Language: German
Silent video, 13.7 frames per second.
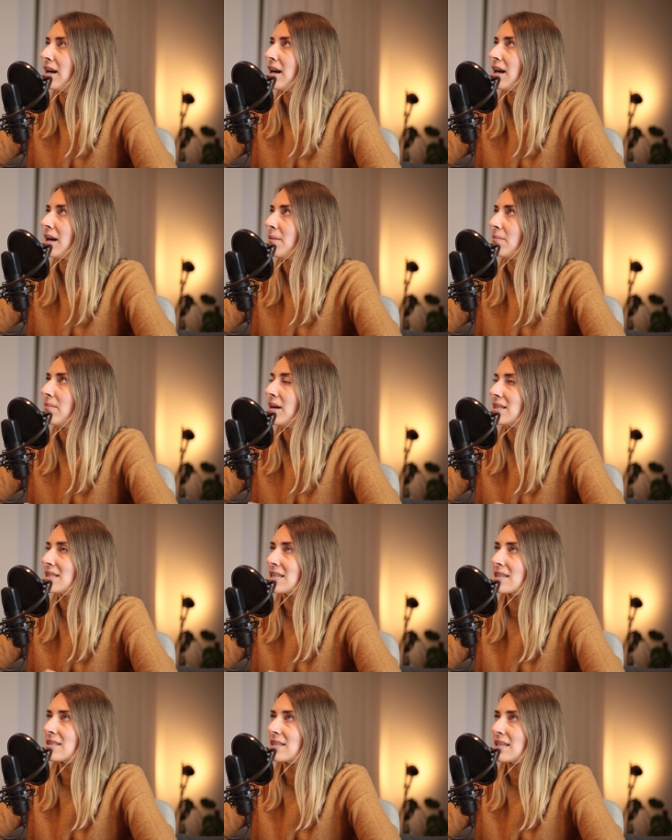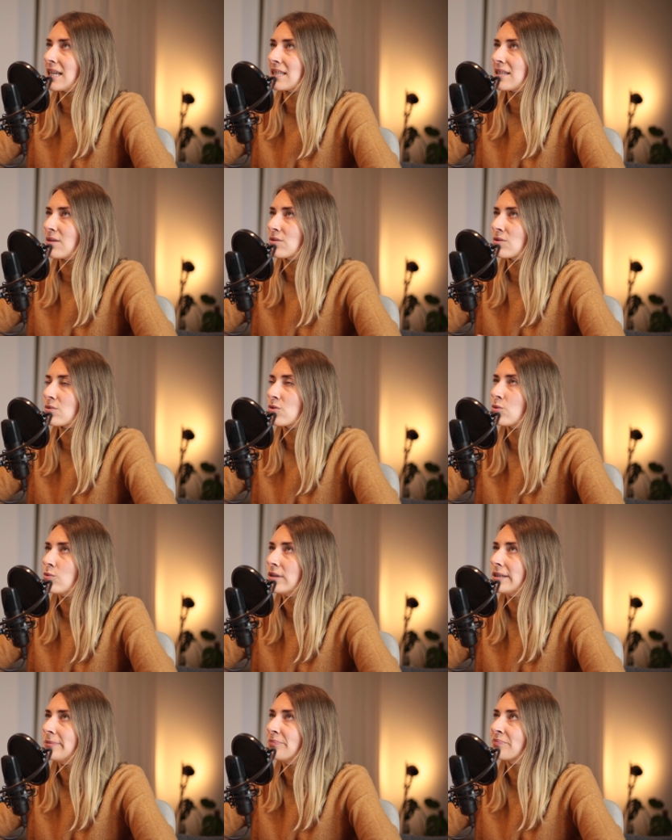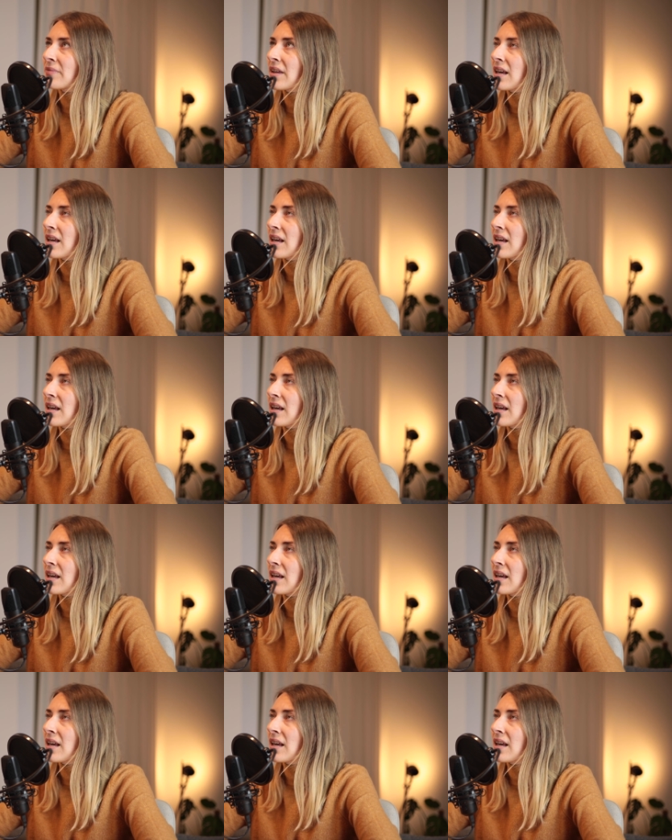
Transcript: ähm, als ich es jetzt auch so tue.